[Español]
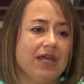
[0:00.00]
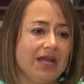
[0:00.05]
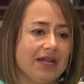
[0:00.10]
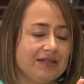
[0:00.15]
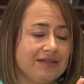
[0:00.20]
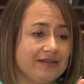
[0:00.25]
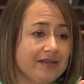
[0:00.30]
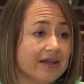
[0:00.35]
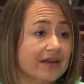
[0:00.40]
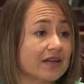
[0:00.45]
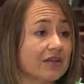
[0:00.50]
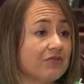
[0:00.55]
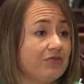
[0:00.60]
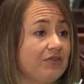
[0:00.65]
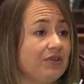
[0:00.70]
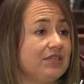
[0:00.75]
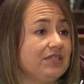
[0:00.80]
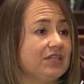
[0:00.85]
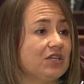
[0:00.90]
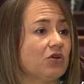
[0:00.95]
El cierre
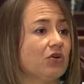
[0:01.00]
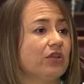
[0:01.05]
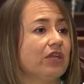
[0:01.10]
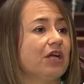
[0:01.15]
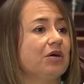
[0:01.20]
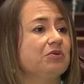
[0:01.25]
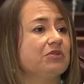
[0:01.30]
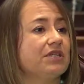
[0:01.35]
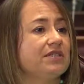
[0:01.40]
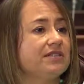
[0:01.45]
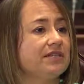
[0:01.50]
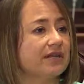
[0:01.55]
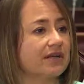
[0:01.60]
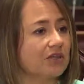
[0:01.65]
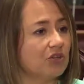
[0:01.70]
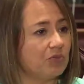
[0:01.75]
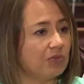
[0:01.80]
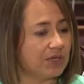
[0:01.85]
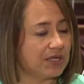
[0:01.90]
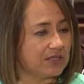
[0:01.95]
físico, digamos, el cierre
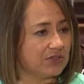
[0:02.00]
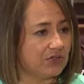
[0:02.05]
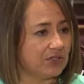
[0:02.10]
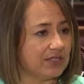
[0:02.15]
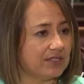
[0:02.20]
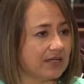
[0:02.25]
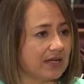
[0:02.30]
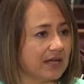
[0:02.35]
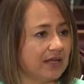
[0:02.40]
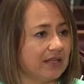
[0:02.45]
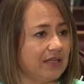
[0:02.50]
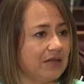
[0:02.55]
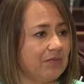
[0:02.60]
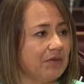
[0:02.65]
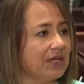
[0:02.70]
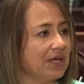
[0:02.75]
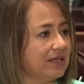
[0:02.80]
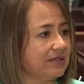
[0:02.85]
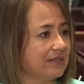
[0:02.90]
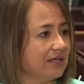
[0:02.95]
de operaciones
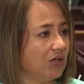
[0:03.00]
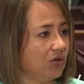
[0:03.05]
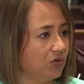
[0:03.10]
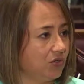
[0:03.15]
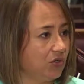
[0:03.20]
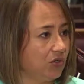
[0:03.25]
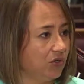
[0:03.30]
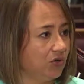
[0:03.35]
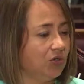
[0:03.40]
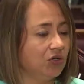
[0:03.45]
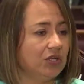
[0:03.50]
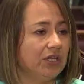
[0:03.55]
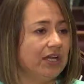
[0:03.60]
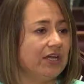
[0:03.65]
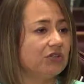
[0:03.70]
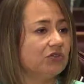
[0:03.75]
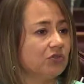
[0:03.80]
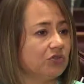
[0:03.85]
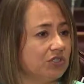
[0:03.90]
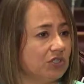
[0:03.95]
académicas se lo dio.
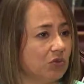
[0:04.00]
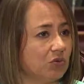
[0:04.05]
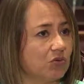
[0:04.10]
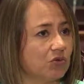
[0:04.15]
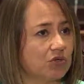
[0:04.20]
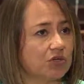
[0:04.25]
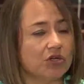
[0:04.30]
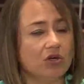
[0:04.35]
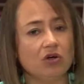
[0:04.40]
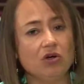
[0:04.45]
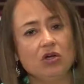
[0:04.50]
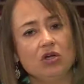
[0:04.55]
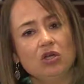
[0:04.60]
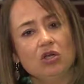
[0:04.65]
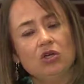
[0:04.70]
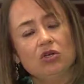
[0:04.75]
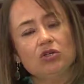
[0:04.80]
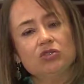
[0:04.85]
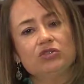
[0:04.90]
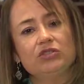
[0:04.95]
Eso. ya ocurrió.
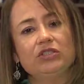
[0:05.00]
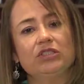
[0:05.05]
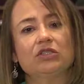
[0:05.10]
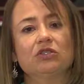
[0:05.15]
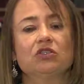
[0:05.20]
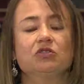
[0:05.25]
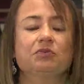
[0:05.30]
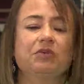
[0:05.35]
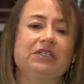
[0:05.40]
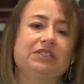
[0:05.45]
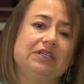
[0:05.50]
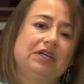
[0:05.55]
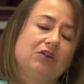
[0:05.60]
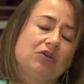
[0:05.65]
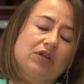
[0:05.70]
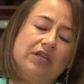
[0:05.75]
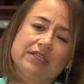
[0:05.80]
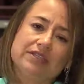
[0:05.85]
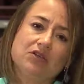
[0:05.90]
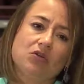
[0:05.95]
Los chicos pasaron
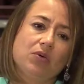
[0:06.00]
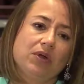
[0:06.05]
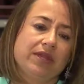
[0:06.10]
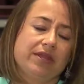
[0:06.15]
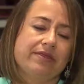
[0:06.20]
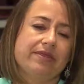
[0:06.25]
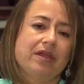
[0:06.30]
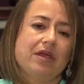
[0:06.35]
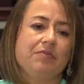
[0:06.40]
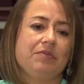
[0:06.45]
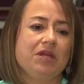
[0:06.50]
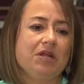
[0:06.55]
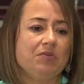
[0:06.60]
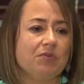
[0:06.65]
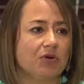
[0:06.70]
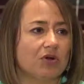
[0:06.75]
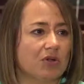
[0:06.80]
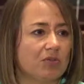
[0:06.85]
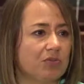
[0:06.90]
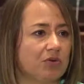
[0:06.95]
casi 40 mil
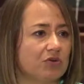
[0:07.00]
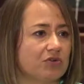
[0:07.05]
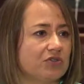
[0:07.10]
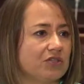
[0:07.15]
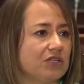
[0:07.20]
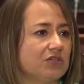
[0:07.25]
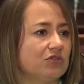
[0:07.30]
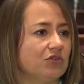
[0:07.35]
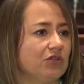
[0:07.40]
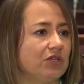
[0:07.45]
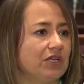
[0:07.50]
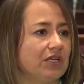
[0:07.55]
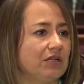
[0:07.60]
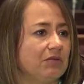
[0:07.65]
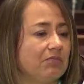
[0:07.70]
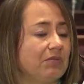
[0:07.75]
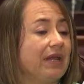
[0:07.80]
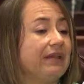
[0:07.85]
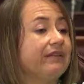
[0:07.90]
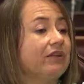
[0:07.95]
por el proceso del
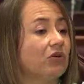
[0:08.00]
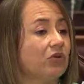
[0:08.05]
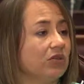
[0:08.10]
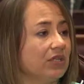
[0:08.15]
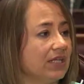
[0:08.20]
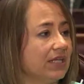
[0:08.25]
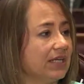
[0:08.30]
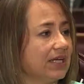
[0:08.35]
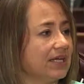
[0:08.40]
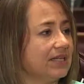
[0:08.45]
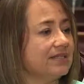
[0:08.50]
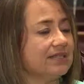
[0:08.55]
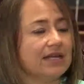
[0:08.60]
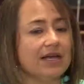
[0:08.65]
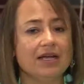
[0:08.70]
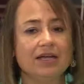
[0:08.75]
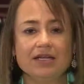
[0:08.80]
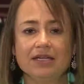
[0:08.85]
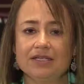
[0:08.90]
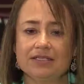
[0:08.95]
plan de contingencia.
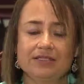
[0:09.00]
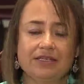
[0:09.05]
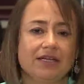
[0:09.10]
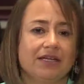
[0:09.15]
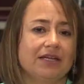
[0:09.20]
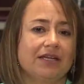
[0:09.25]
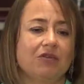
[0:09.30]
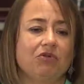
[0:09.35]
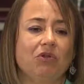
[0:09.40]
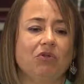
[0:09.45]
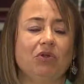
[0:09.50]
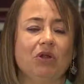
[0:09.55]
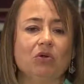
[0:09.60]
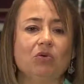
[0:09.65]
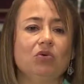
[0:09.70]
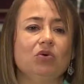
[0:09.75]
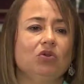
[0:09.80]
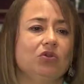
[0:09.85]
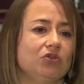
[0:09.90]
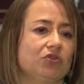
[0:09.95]
Se han graduado
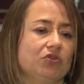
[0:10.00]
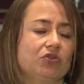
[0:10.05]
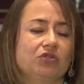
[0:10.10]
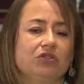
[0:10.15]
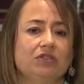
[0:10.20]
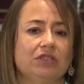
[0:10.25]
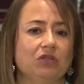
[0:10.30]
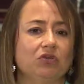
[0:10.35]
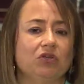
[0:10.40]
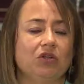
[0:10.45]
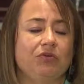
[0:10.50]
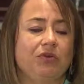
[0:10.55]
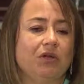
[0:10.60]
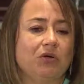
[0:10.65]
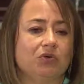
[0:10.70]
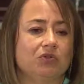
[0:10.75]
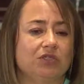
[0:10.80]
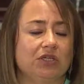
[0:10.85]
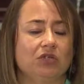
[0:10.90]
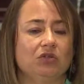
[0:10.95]
algunos, otros están todavía
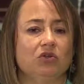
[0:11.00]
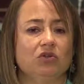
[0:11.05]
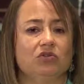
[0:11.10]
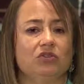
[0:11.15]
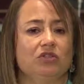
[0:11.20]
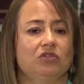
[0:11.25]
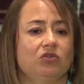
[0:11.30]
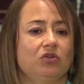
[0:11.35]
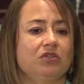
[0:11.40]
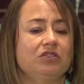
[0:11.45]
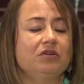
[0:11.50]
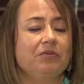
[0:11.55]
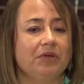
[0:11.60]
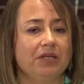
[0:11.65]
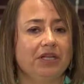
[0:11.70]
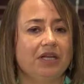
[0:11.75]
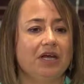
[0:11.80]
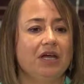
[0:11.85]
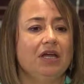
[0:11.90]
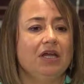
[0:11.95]
cursando los estudios de
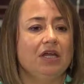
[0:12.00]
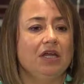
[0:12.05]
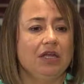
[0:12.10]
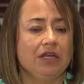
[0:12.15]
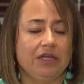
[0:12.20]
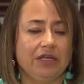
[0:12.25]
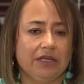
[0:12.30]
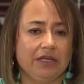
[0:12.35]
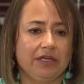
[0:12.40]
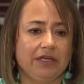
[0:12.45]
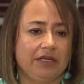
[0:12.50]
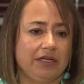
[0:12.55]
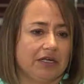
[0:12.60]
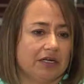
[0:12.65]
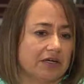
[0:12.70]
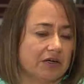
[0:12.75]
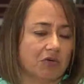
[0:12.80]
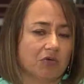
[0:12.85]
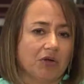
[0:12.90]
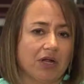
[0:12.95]
manera eh,
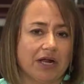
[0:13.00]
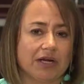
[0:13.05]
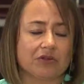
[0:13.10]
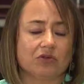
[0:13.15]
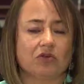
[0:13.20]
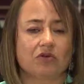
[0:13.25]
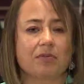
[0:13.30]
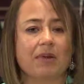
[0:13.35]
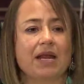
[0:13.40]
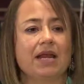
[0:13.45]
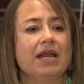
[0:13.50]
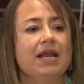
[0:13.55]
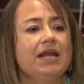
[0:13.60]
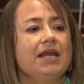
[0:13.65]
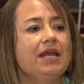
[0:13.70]
regular, normal.